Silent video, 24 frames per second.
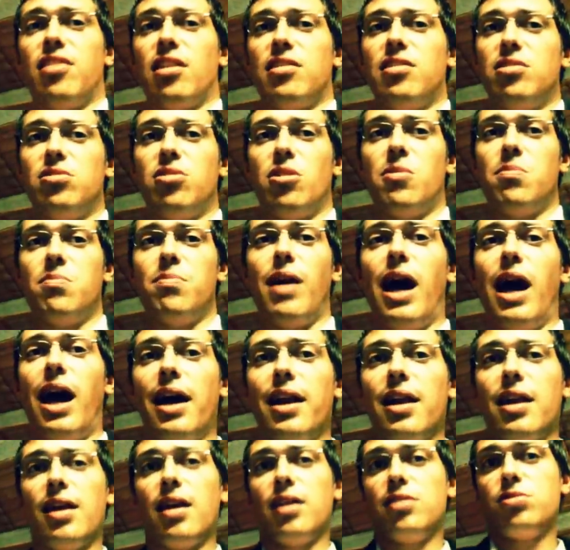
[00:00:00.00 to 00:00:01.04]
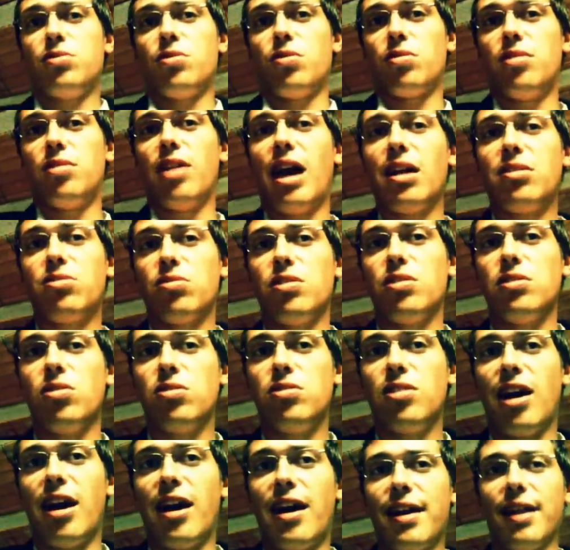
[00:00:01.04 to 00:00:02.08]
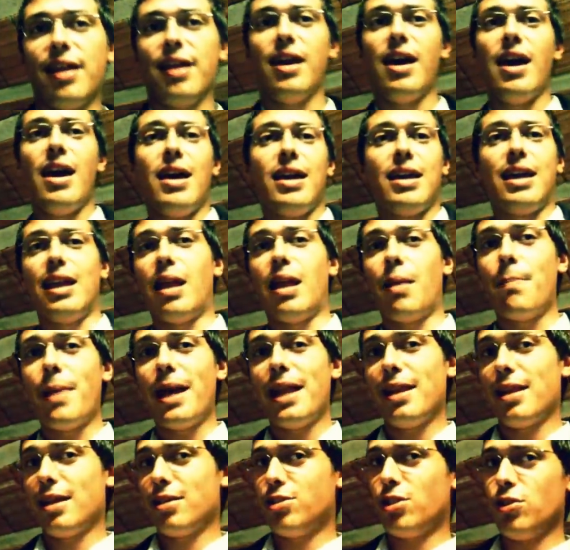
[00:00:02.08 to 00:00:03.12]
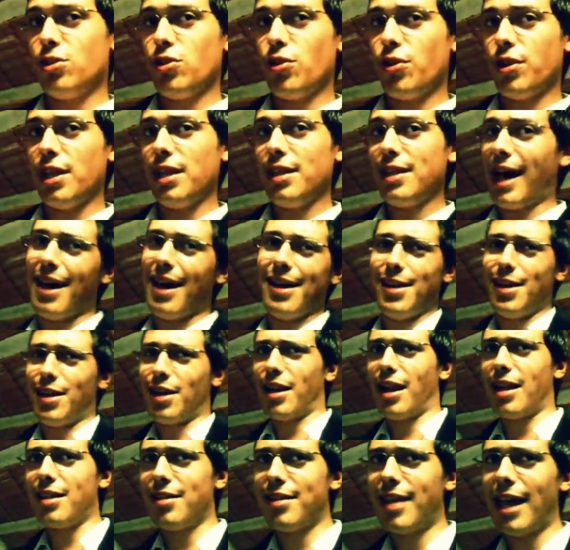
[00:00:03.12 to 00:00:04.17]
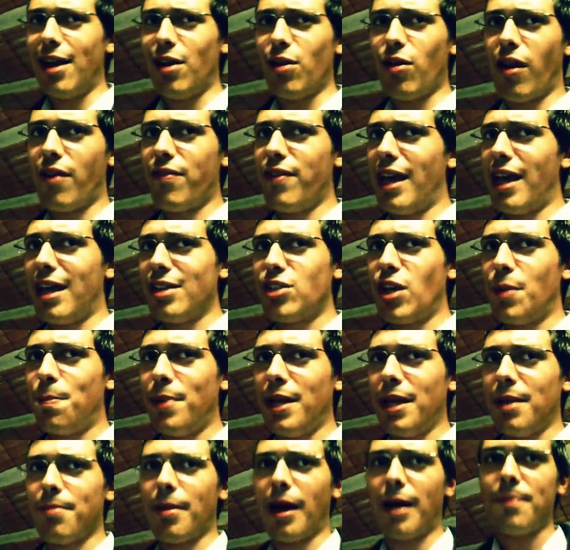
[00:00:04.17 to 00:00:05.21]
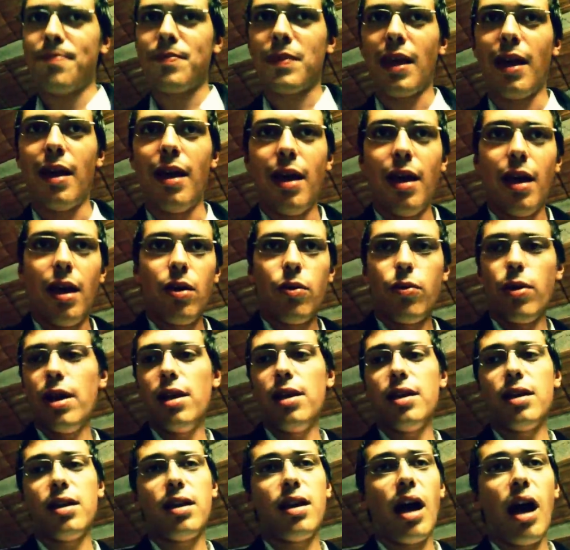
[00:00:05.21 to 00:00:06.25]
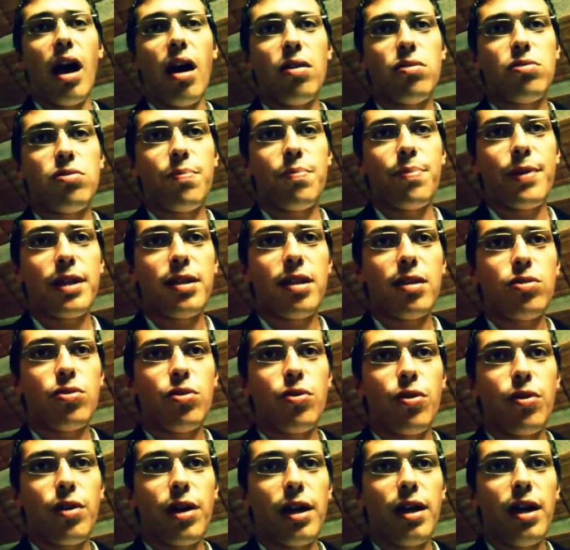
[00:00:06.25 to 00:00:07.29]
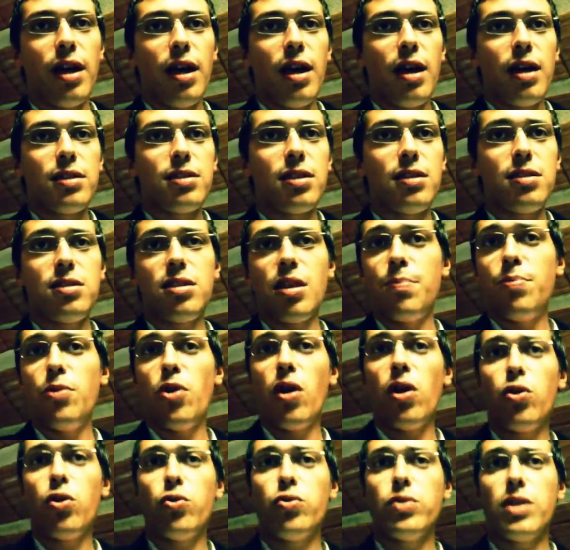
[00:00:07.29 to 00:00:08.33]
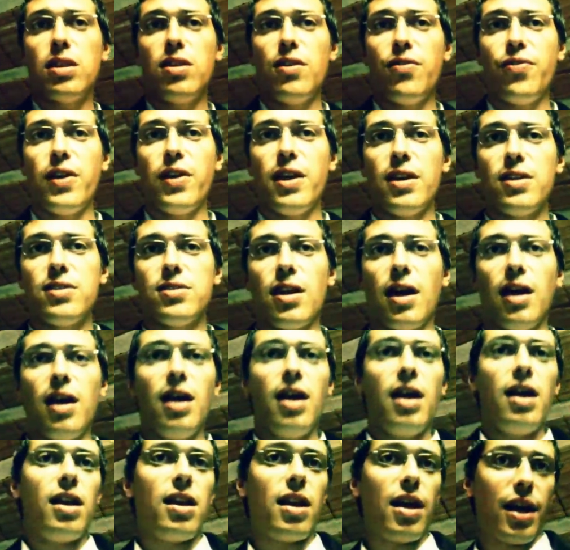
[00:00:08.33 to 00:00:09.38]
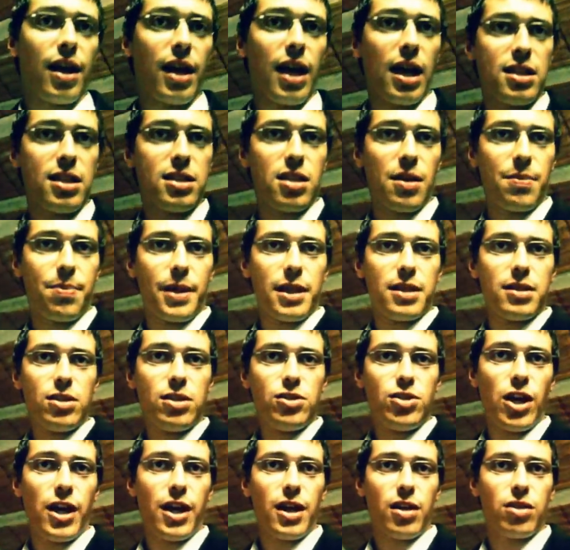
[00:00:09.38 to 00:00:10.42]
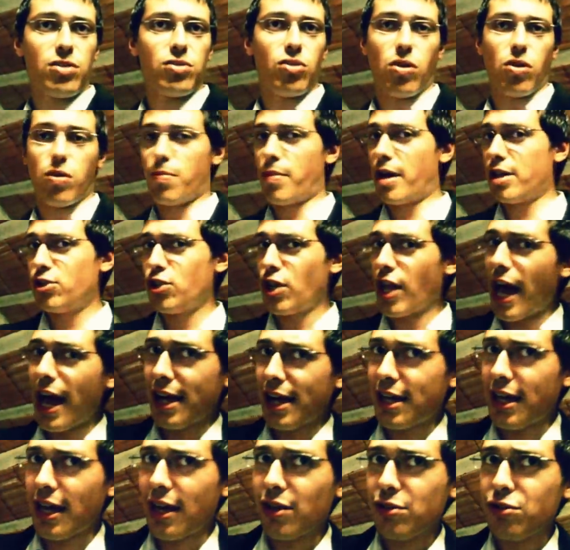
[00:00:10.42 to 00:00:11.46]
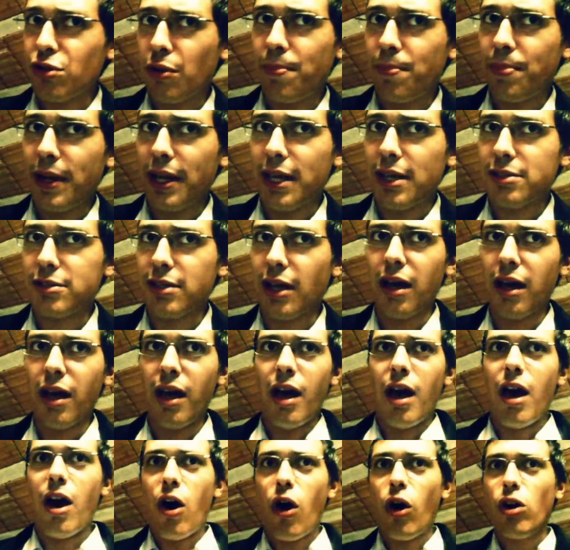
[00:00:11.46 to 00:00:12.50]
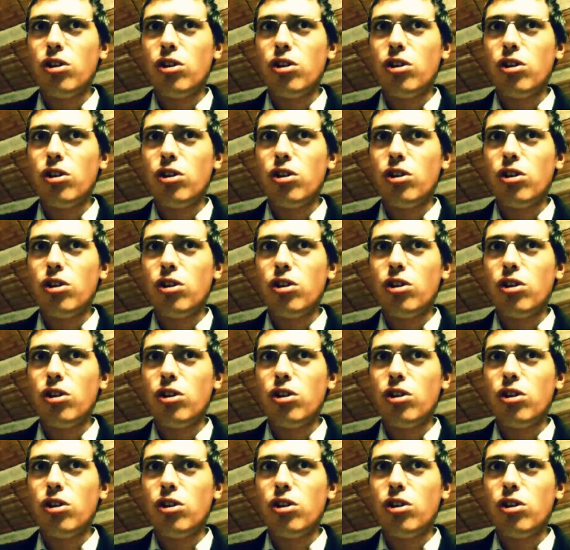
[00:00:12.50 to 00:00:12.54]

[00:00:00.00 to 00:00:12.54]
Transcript: fretta di trombare ha scordato di notare che la bella signorina il randello avea già prima. Quell'incauto predatore, senza più alcuna difesa, la ragazza prende certo, ma c'è anche la sorpresa.